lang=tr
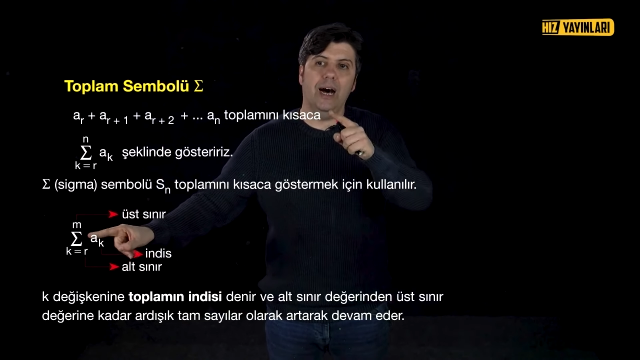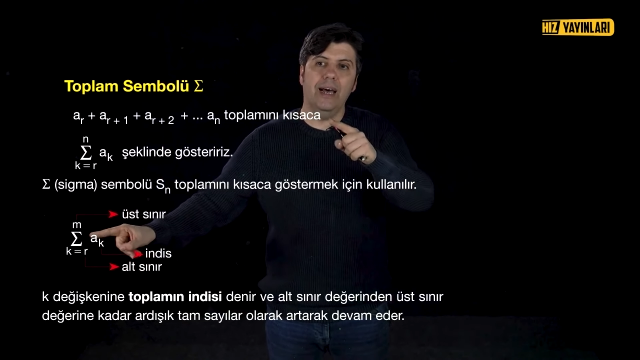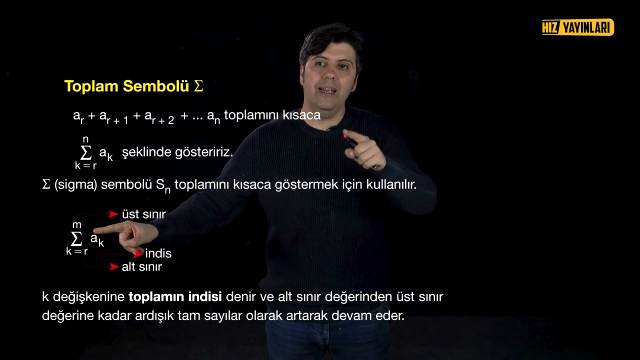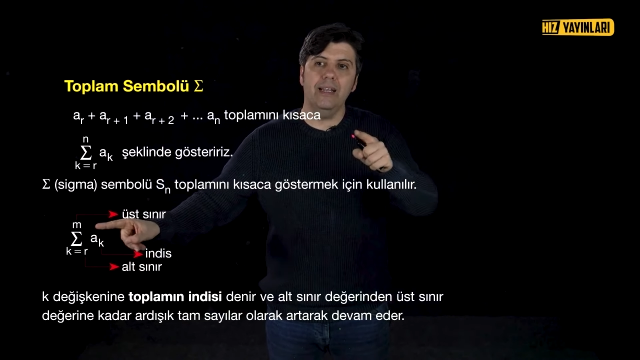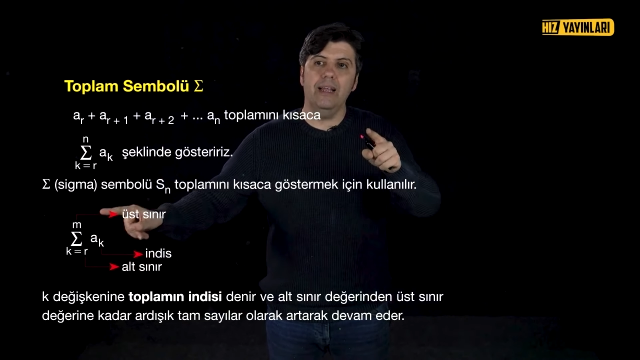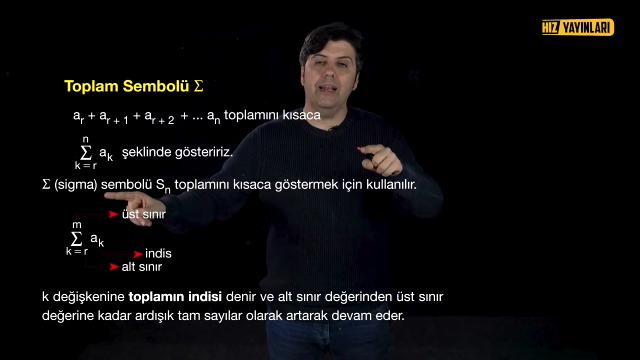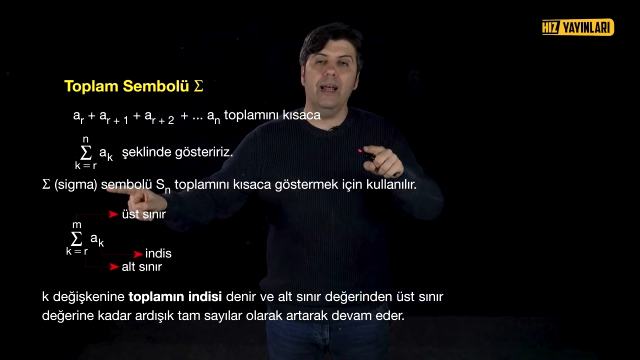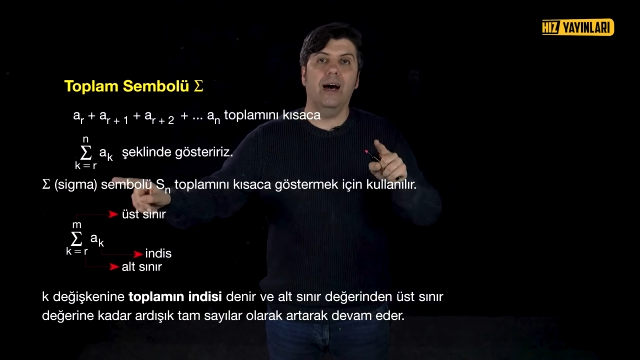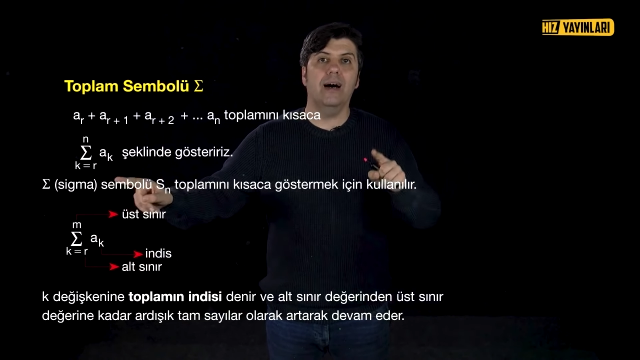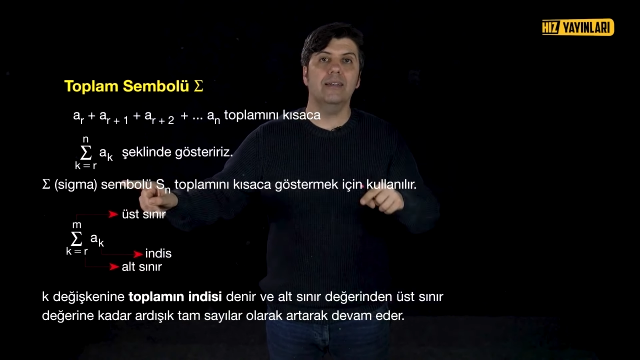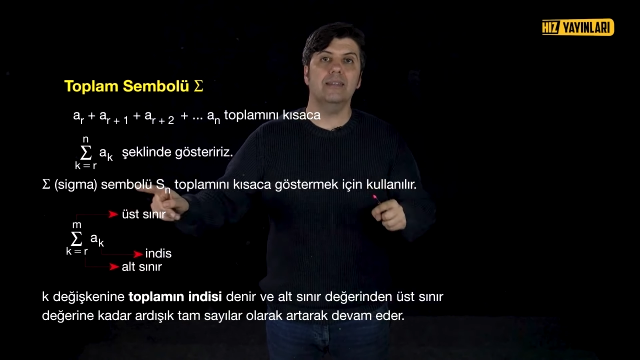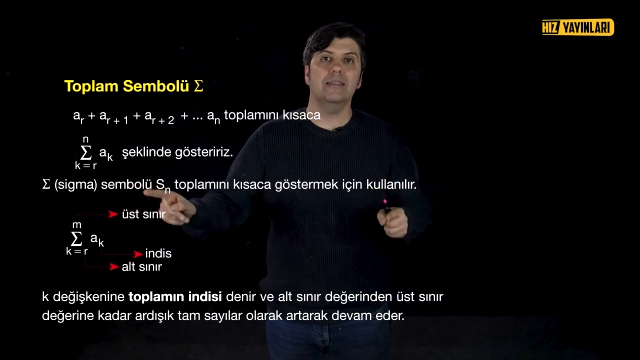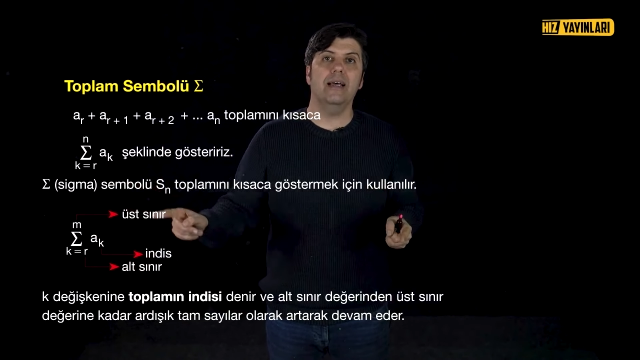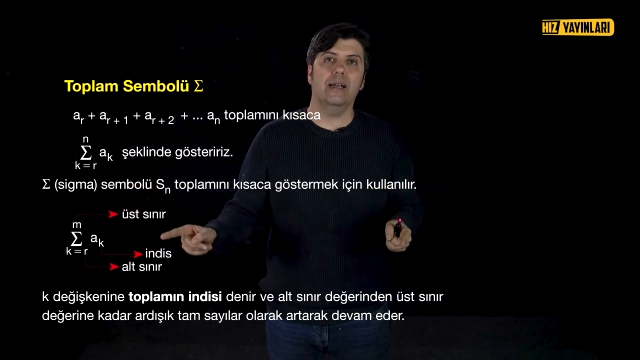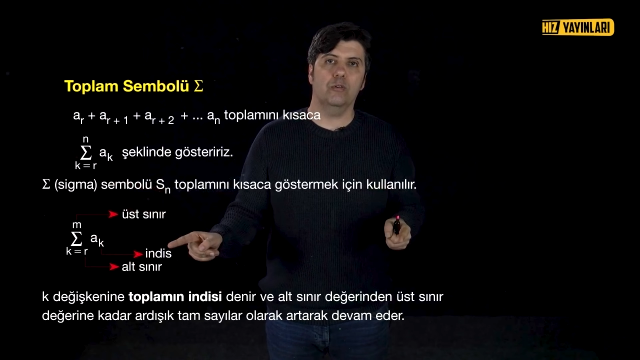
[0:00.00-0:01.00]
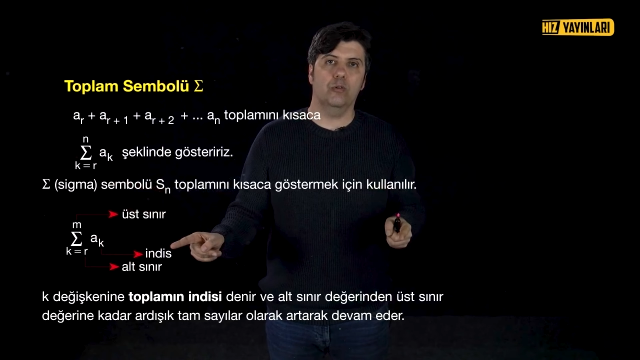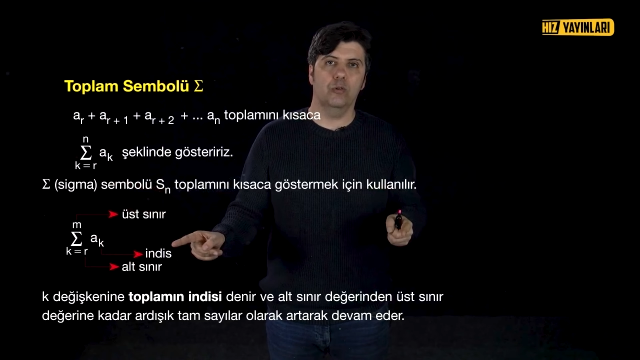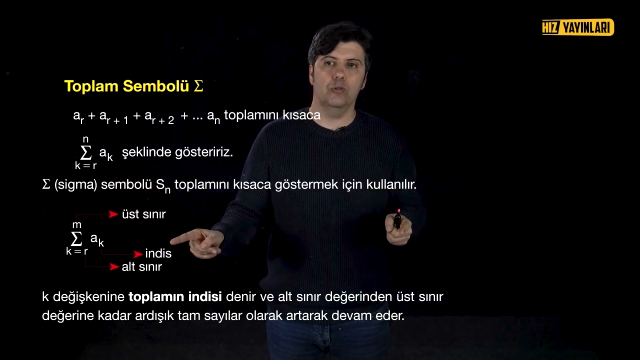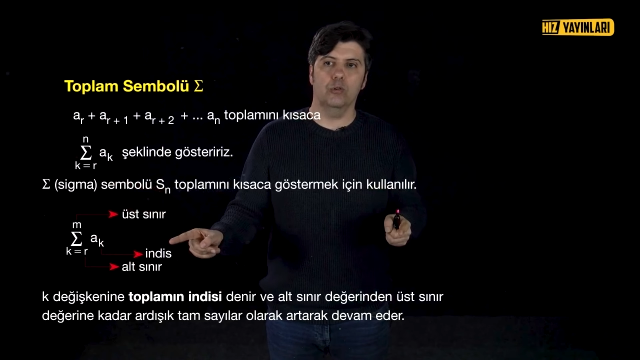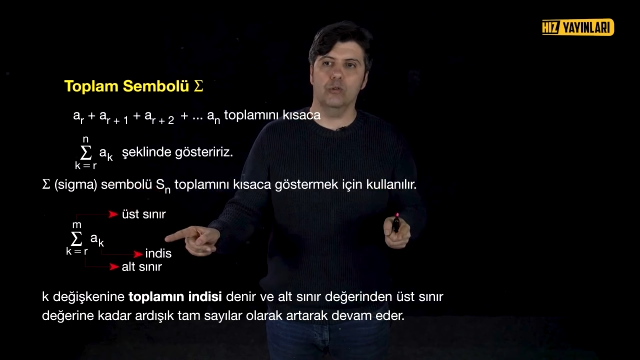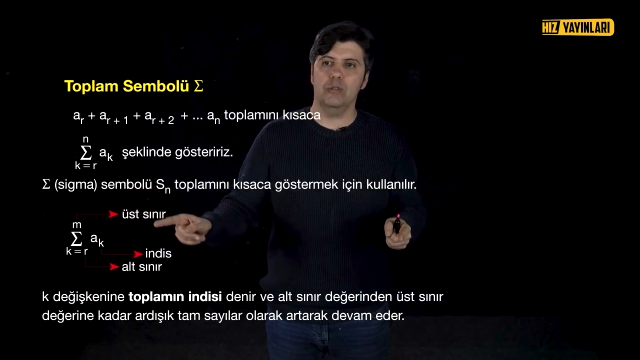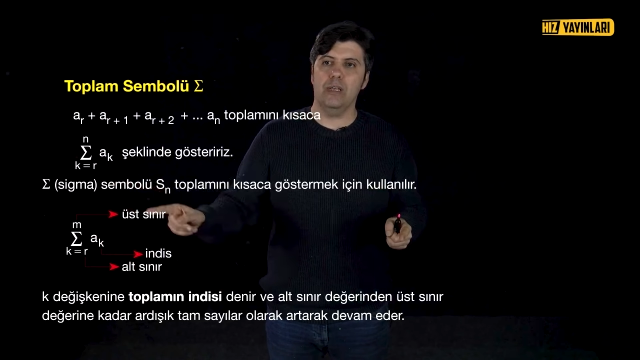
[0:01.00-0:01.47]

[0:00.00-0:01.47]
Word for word: aralara artılar koyuyoruz.